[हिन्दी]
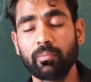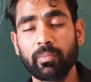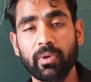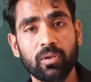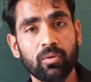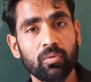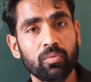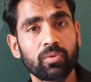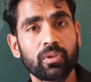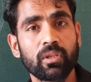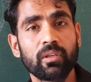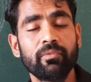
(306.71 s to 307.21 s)

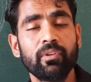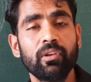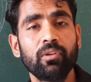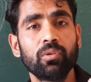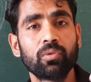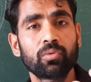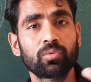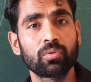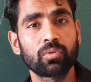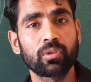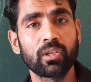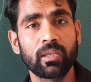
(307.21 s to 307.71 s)
मैंने उनकी
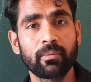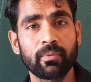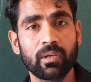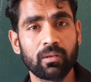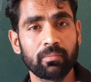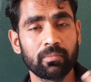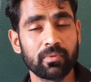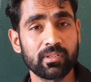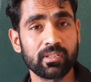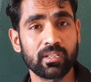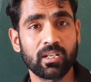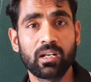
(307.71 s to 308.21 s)
वीडियोज़ को कई बार
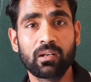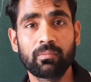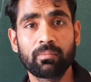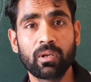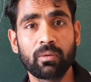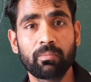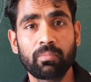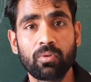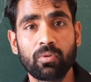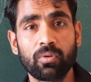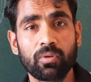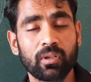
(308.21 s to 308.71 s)
अपने चैनल
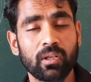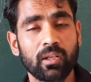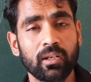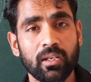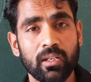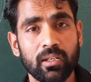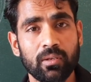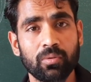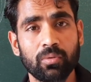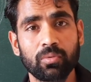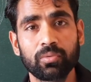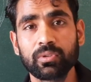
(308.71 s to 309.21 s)
पर अपलोड
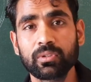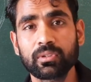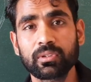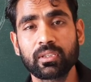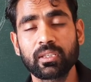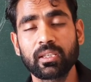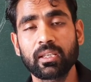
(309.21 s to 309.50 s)
करने की कोशिश